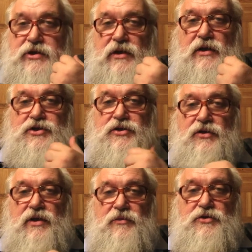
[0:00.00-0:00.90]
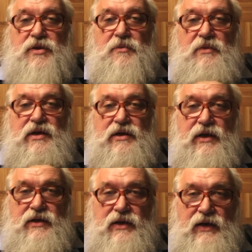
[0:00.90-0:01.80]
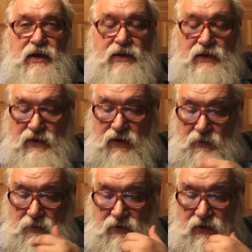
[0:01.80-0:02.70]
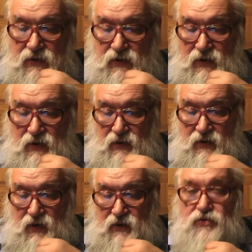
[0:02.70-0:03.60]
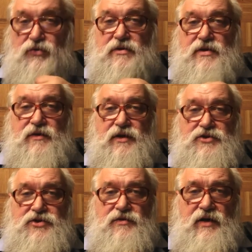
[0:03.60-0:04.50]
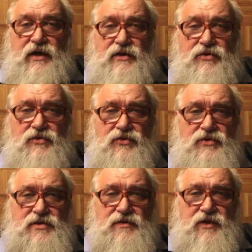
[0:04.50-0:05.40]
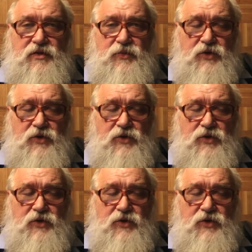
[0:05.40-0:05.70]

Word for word: щелочной, немножко мылкая такая она как бы, да. Одну называют живая, другую называют